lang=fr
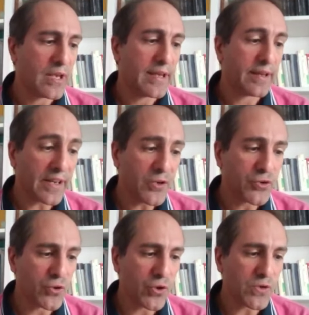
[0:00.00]

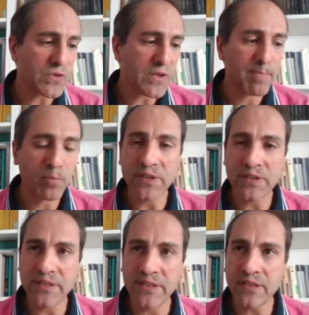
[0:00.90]
religieuses et
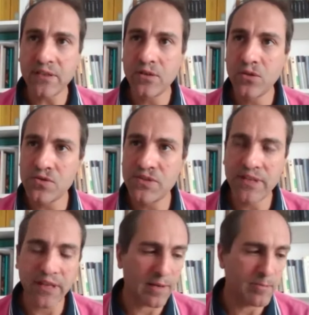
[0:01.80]
politiques
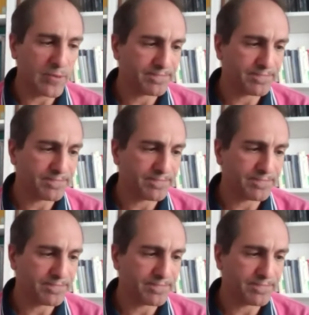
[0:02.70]
considérables.